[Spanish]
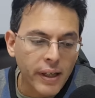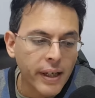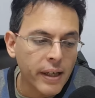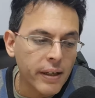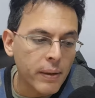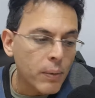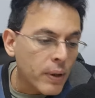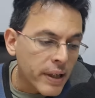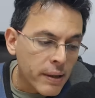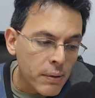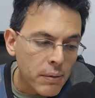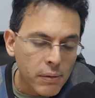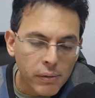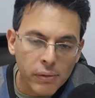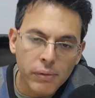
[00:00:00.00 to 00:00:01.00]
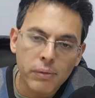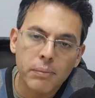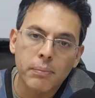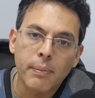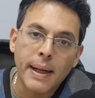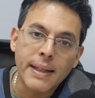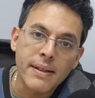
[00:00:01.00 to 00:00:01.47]
GNU Linux,
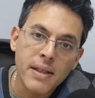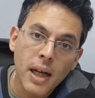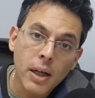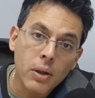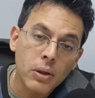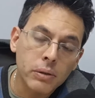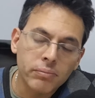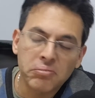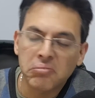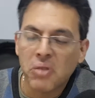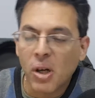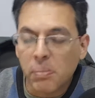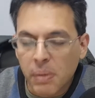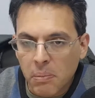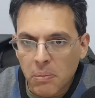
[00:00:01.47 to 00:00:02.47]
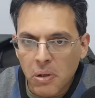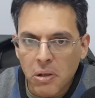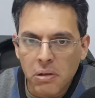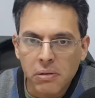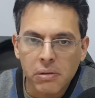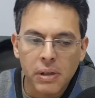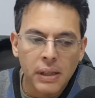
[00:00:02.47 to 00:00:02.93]
Manjaro,
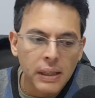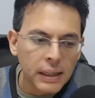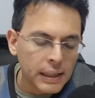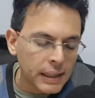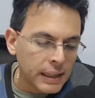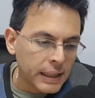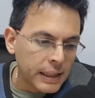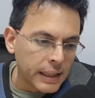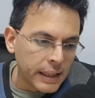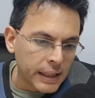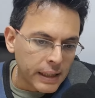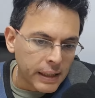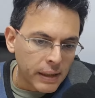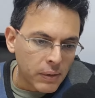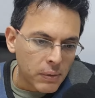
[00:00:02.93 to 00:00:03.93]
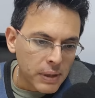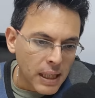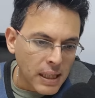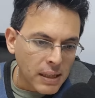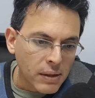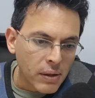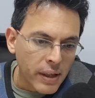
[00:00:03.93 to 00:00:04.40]
OpenBox. Eh, una
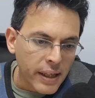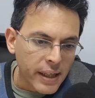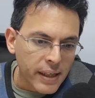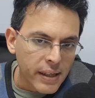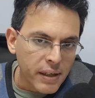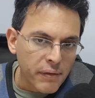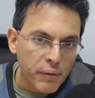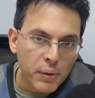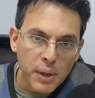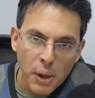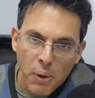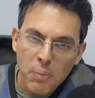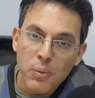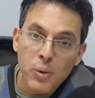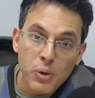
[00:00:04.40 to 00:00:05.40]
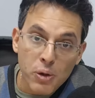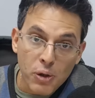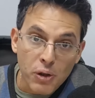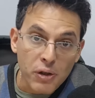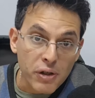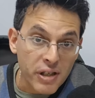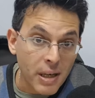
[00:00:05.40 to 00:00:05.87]
distro que he disfrutado
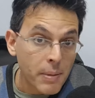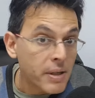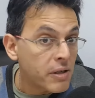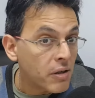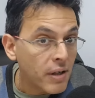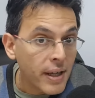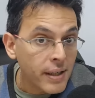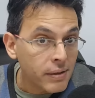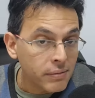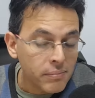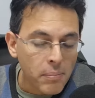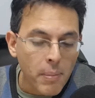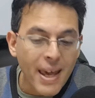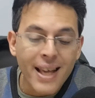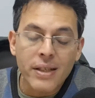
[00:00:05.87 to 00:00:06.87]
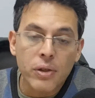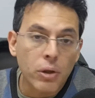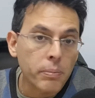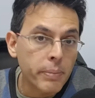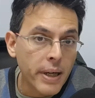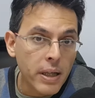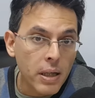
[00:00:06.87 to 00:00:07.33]
mucho revisionar. Me ha
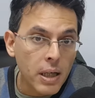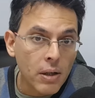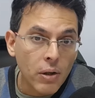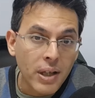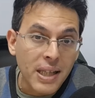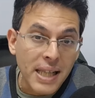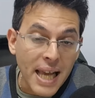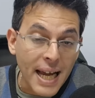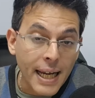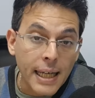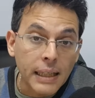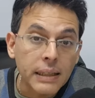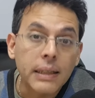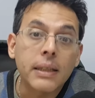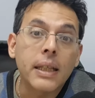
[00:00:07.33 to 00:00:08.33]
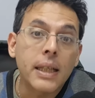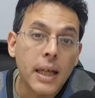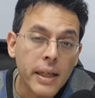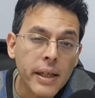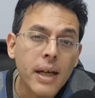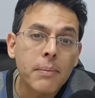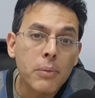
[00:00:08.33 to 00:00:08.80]
sorprendido la
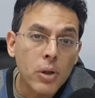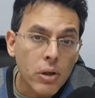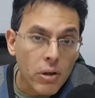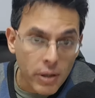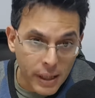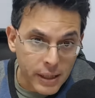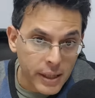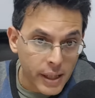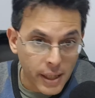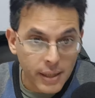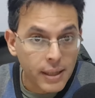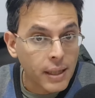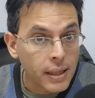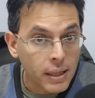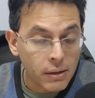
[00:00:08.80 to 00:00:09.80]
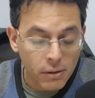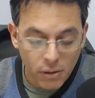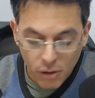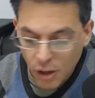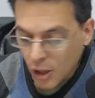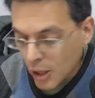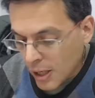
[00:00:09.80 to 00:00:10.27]
cantidad de amor que tiene esta
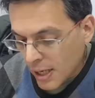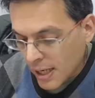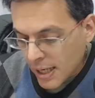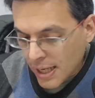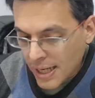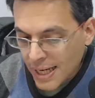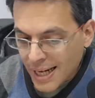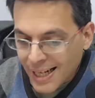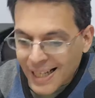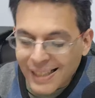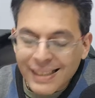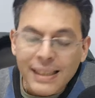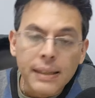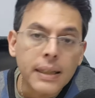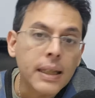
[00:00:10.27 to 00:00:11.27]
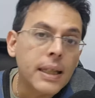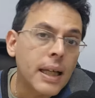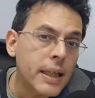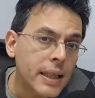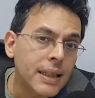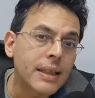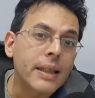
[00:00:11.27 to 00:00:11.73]
distro, la
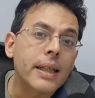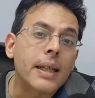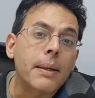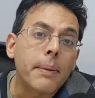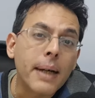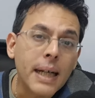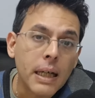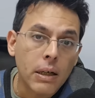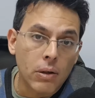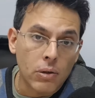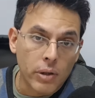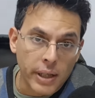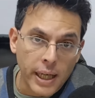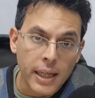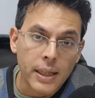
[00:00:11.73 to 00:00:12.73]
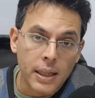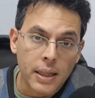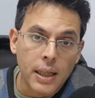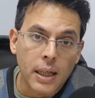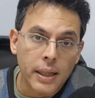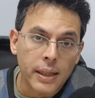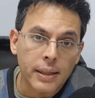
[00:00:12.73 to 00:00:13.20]
cantidad de trabajo que hay
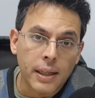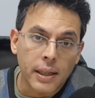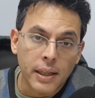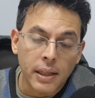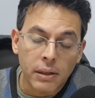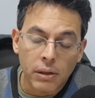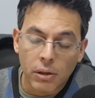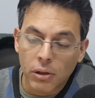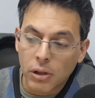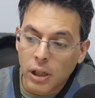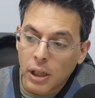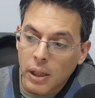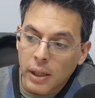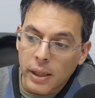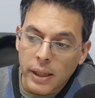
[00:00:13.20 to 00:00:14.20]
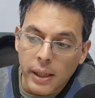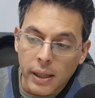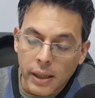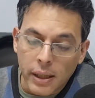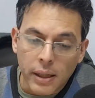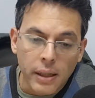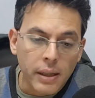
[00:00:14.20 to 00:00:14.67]
detrás de esta distro.
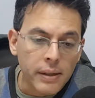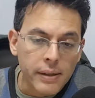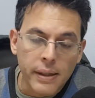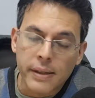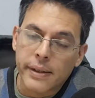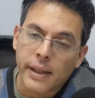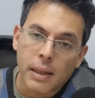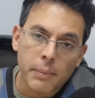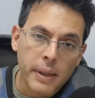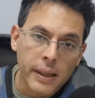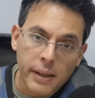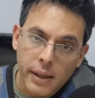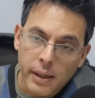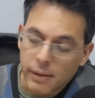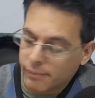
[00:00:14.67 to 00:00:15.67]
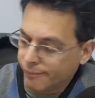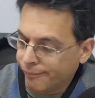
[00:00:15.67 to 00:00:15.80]
Y sinceramente,